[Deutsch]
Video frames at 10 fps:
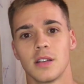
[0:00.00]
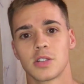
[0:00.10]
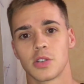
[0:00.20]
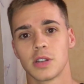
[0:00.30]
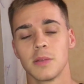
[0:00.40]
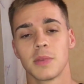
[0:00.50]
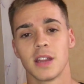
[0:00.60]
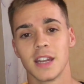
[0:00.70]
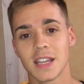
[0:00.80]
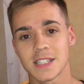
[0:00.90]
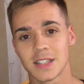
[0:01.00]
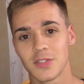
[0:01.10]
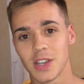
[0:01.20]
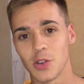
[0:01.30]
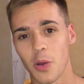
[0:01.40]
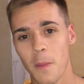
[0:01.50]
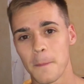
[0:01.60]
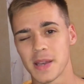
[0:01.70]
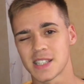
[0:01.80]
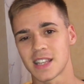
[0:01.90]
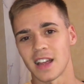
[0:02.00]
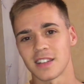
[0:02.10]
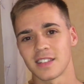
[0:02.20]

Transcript: schon im nächsten Video. Bis dann.